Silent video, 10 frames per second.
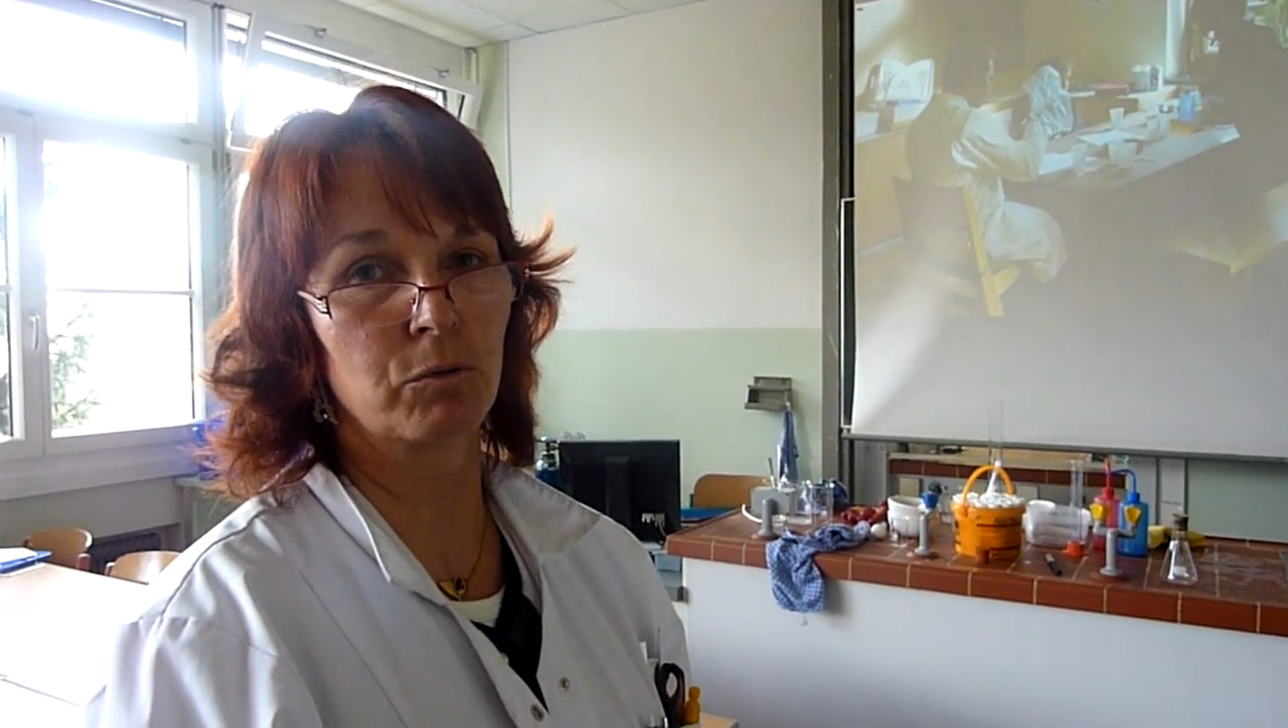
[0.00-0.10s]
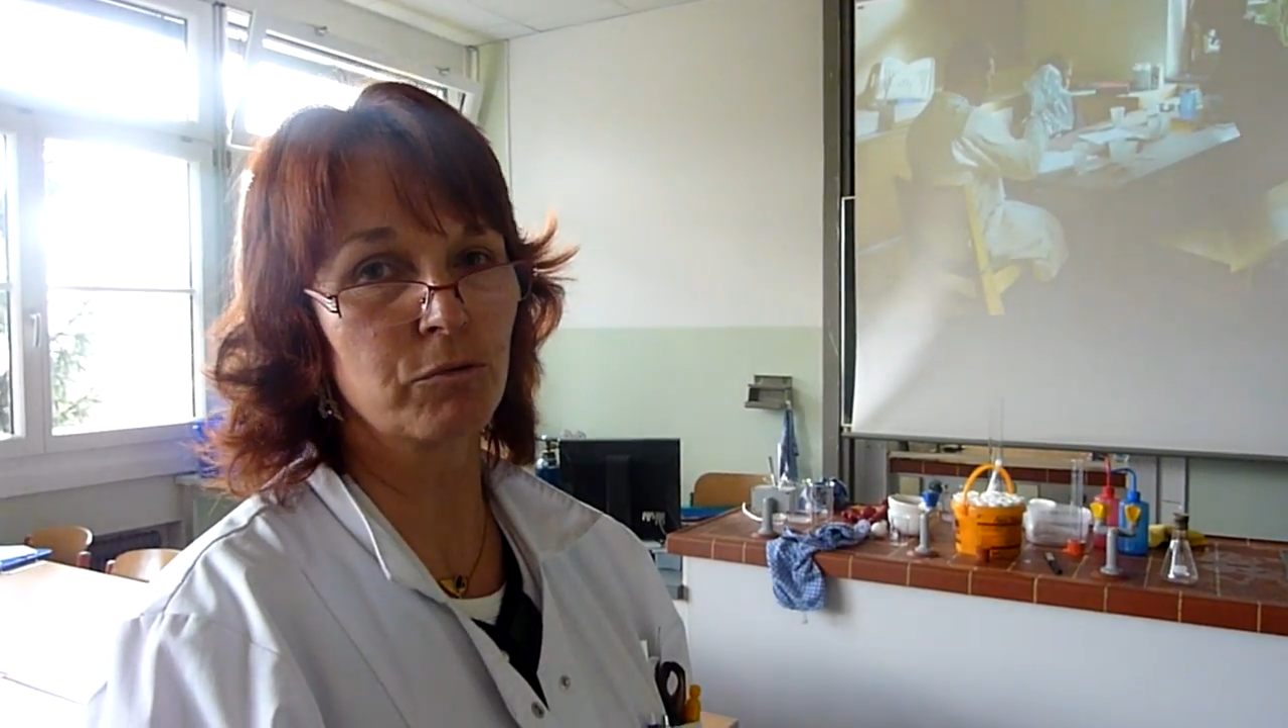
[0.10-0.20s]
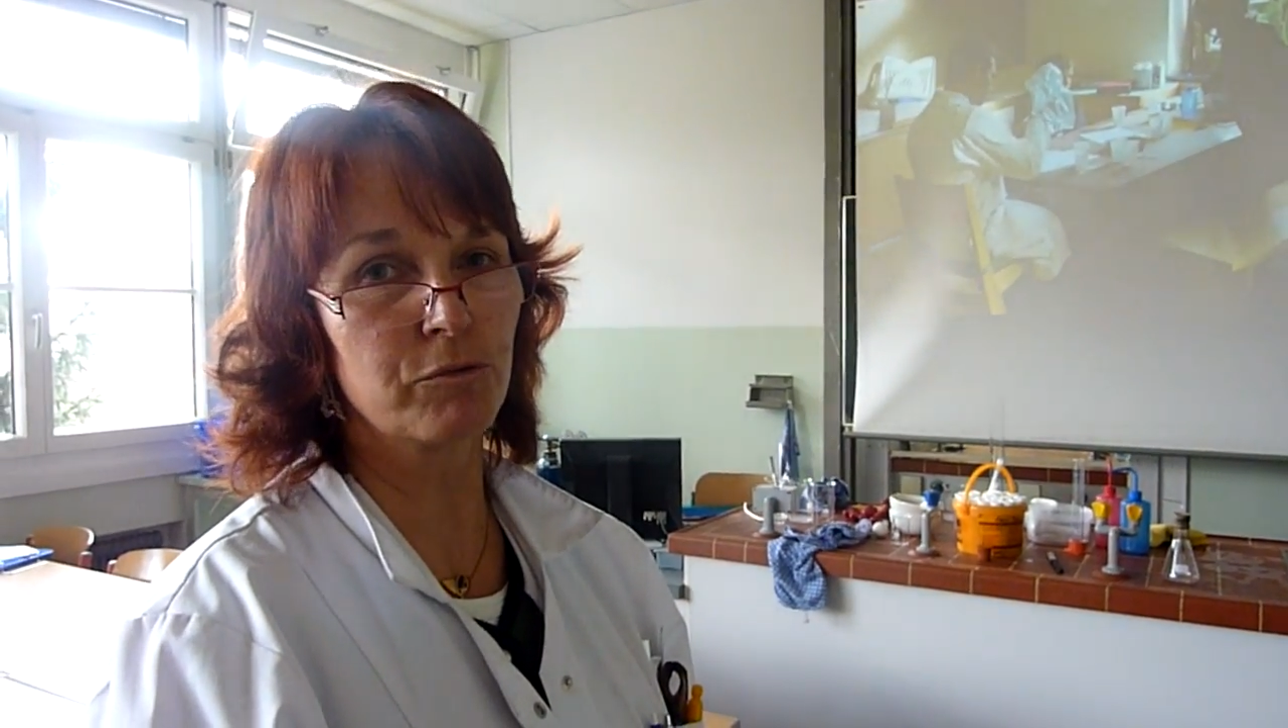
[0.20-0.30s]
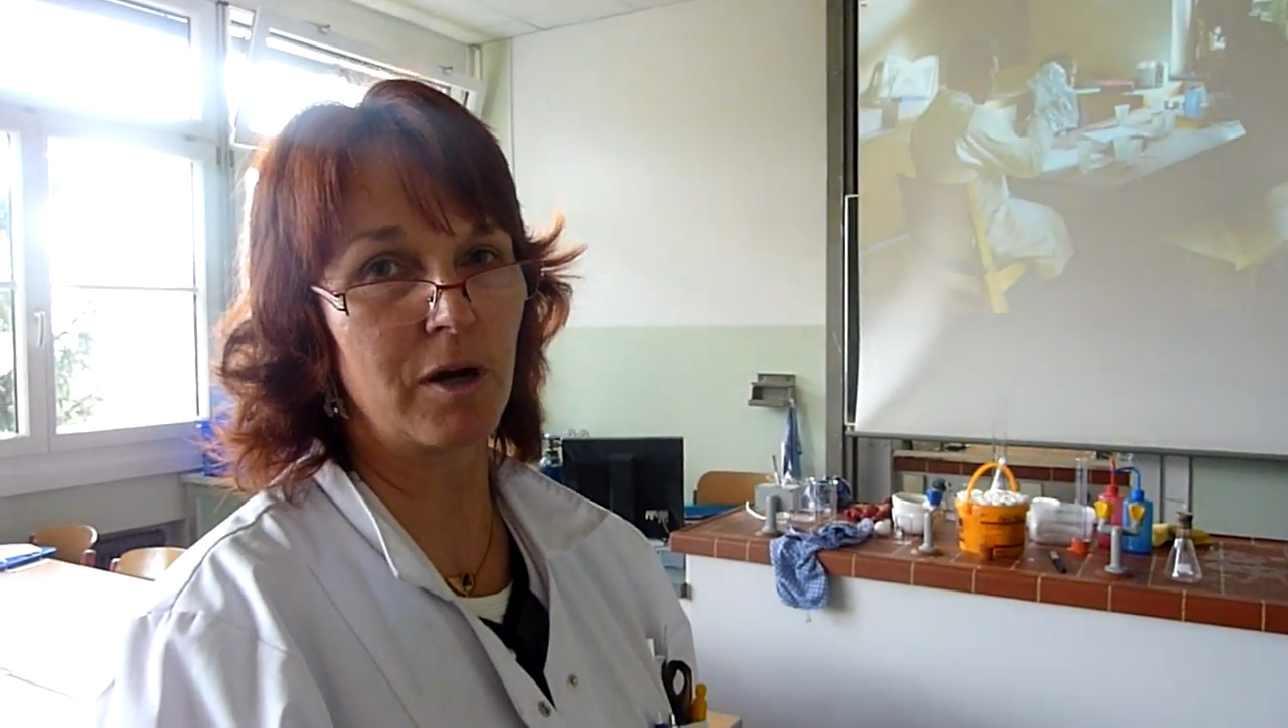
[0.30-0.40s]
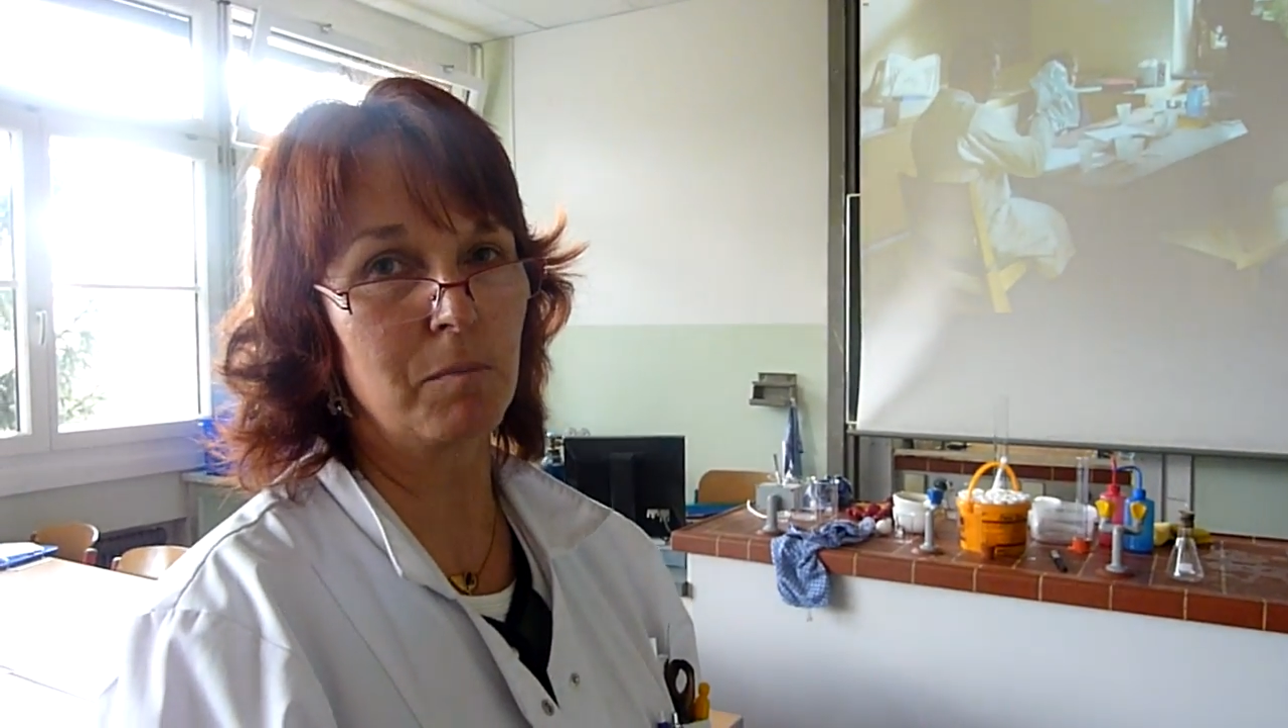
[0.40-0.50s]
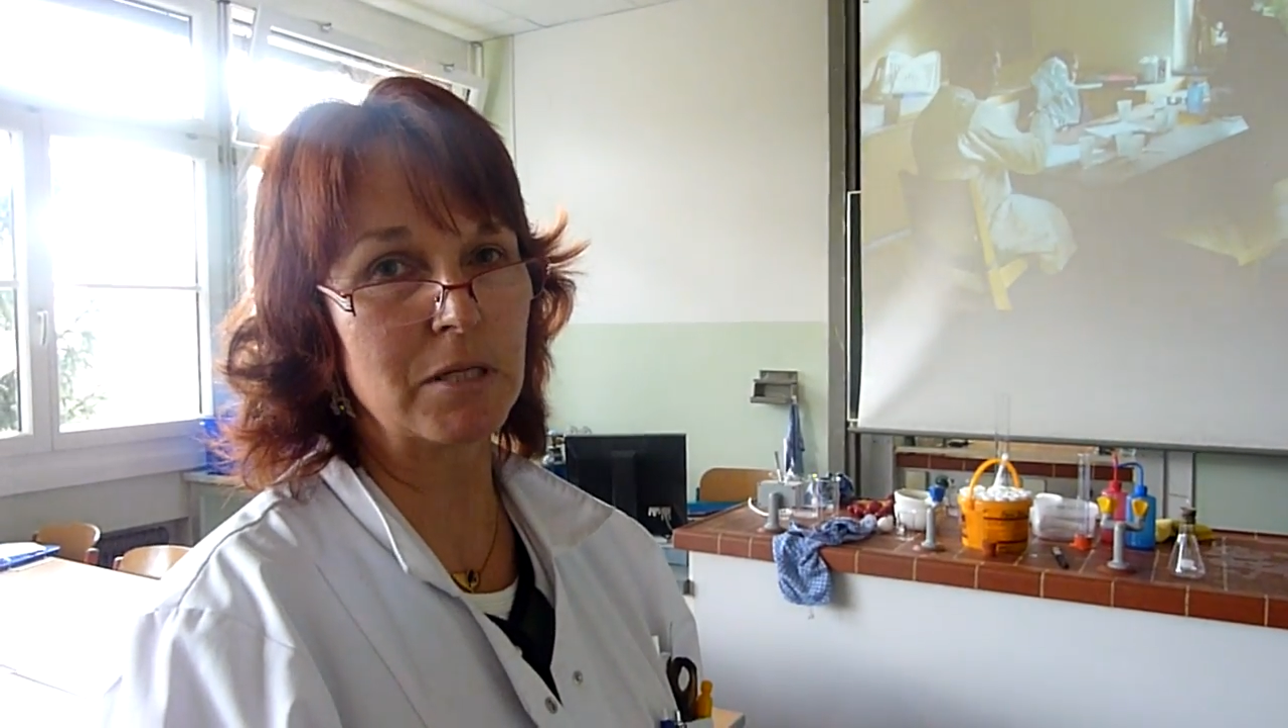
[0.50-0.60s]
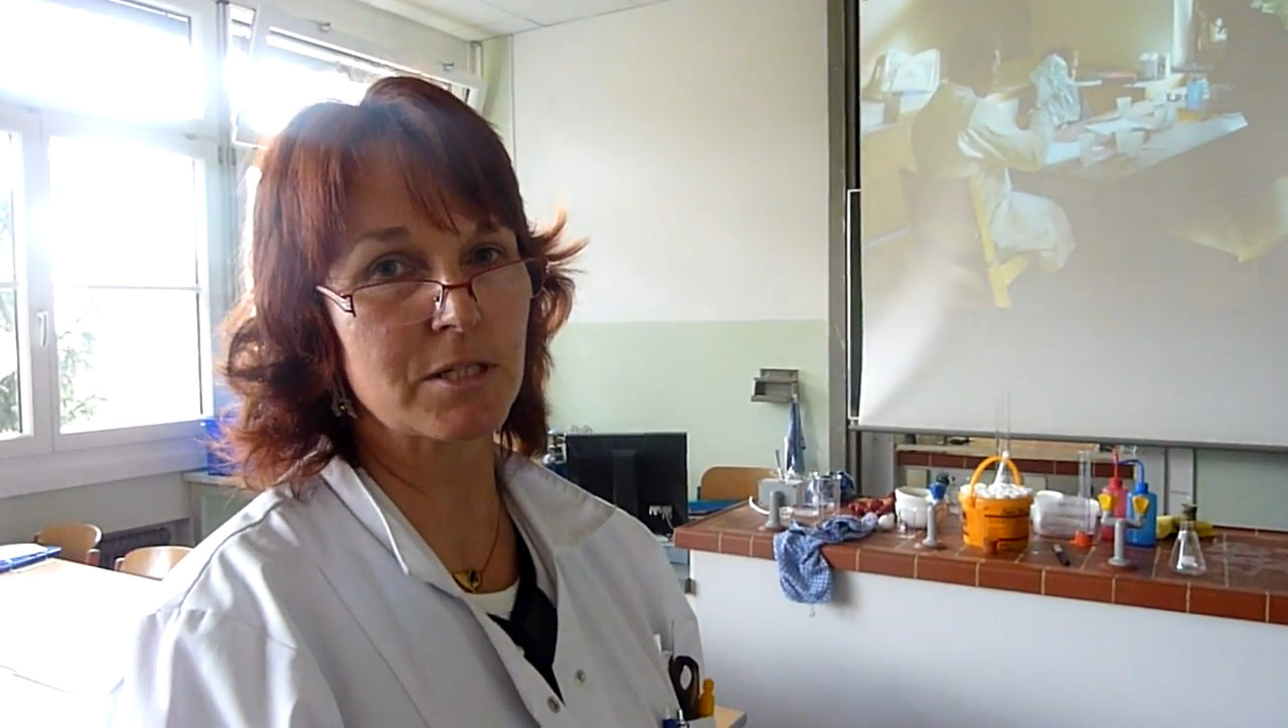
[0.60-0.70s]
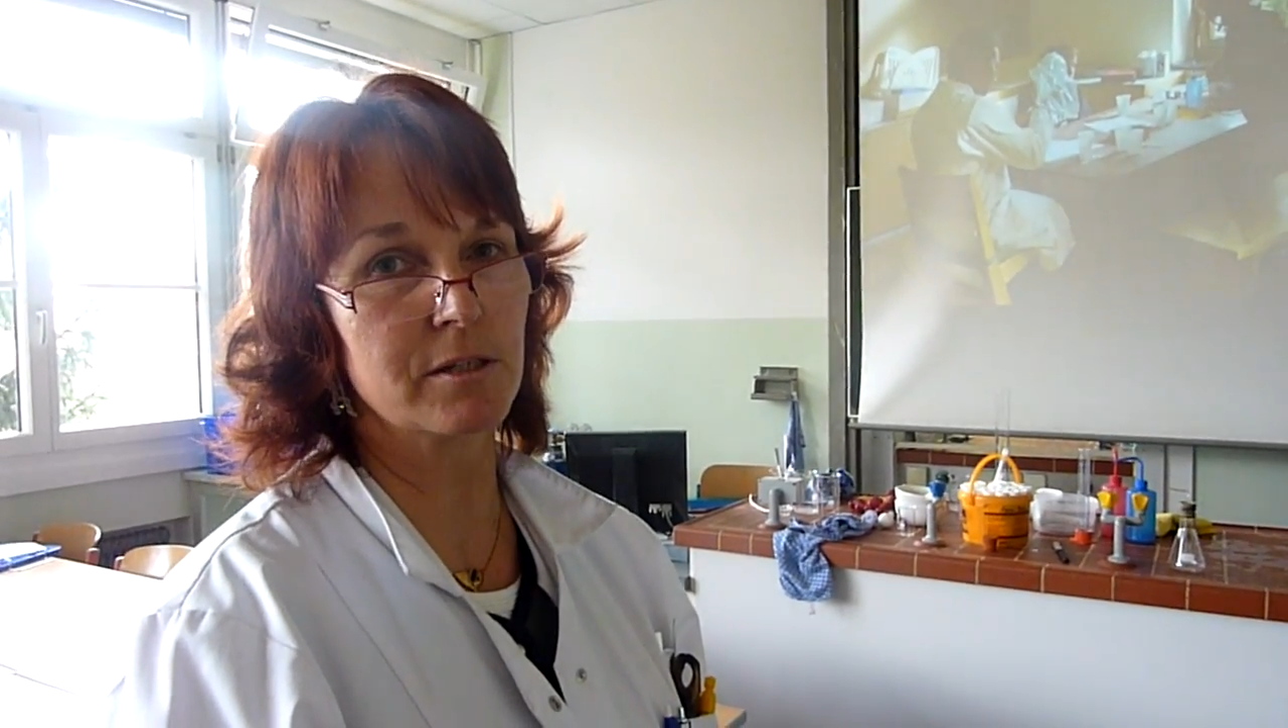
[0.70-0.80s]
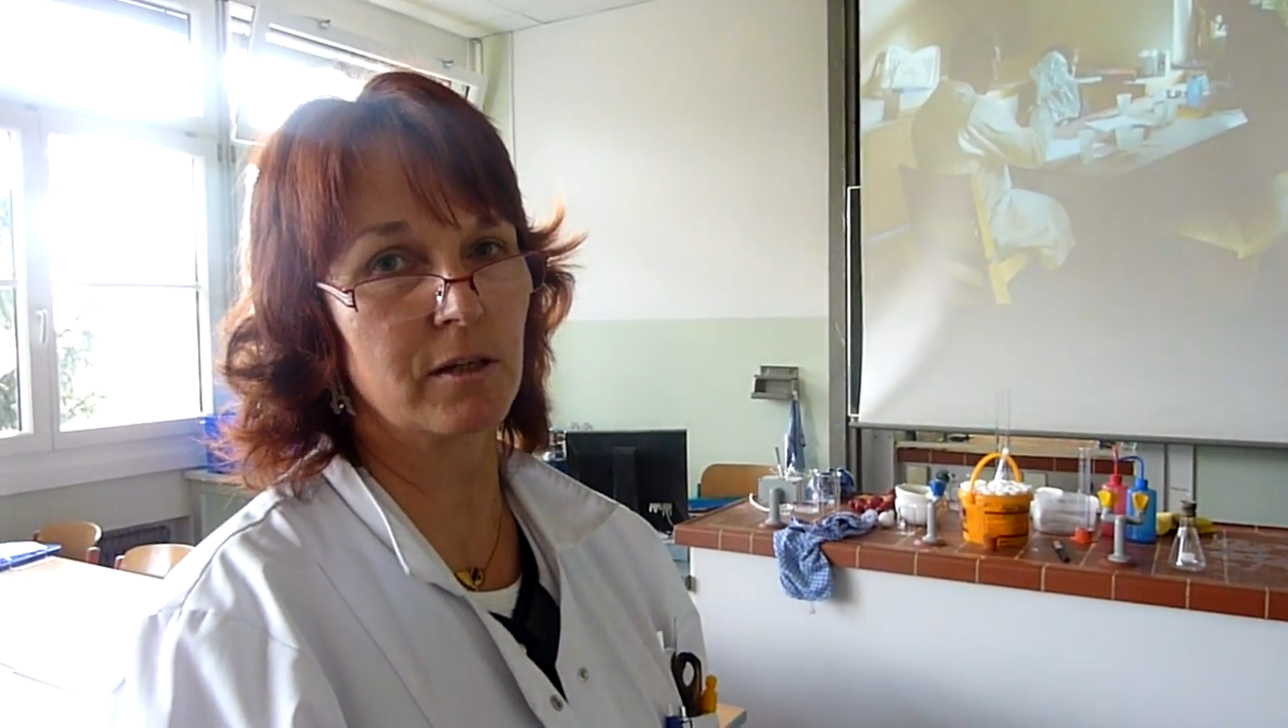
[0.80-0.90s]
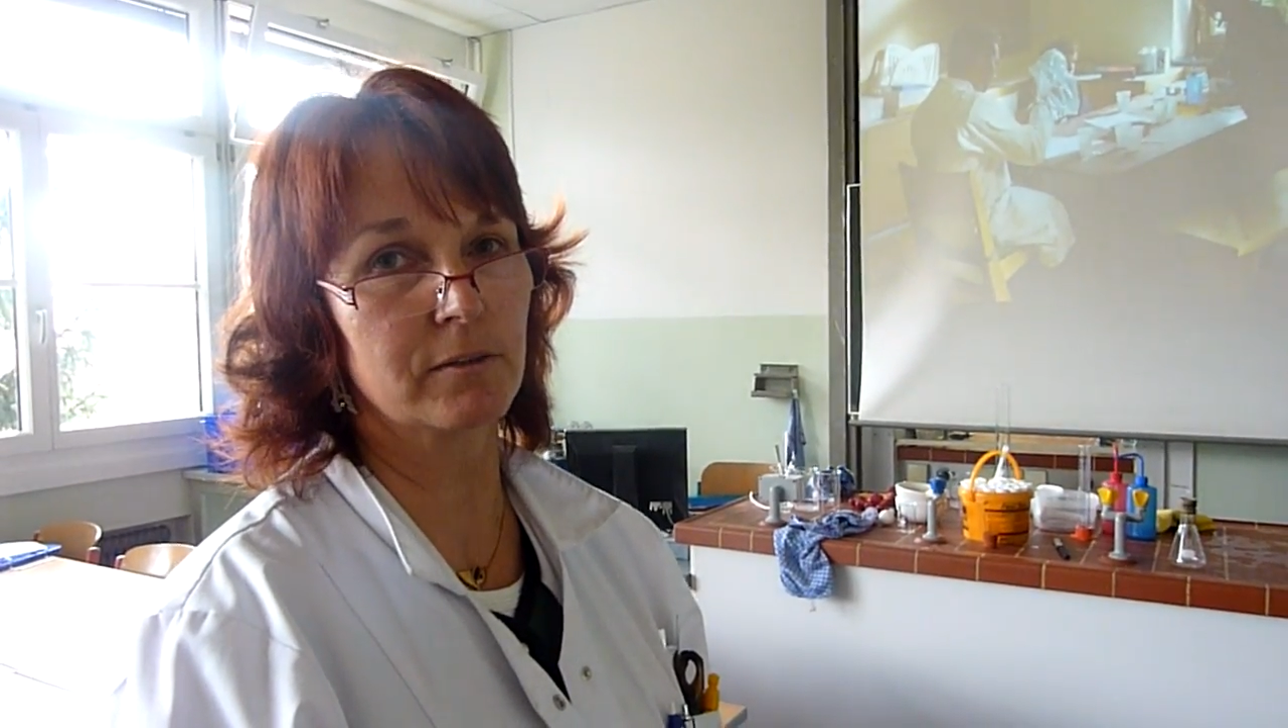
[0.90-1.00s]
Unfall
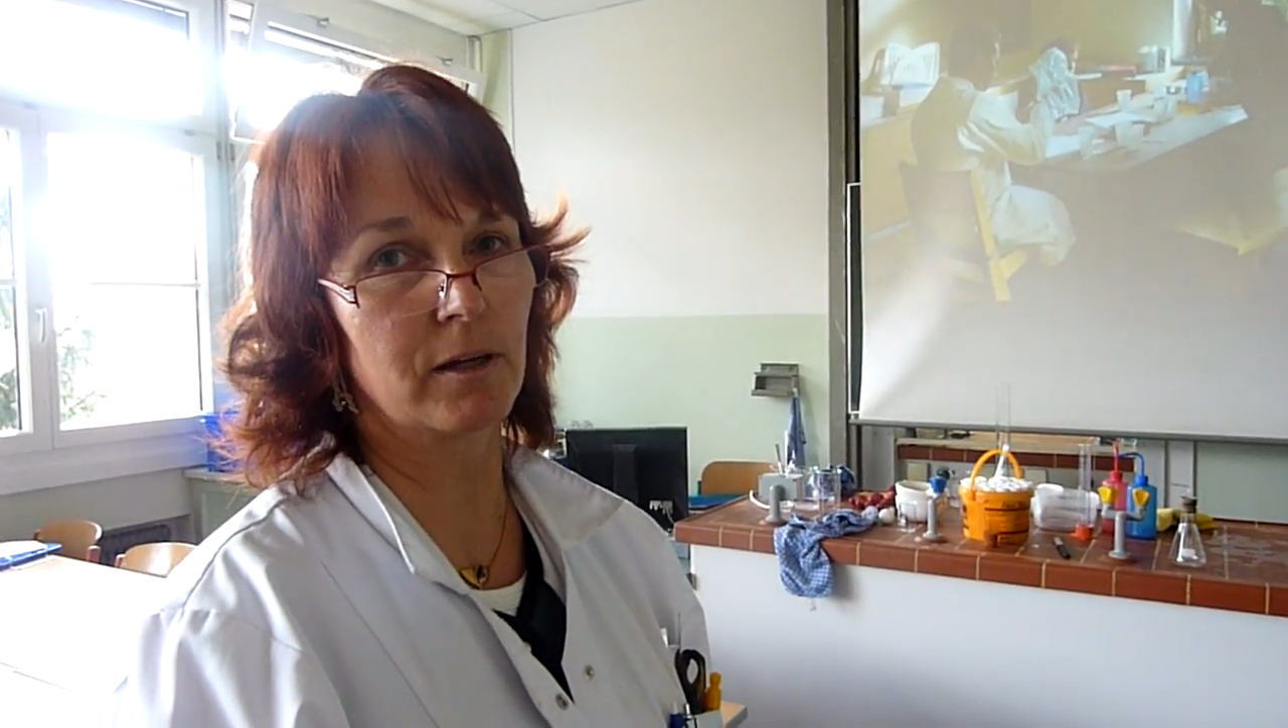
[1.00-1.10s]
passiert.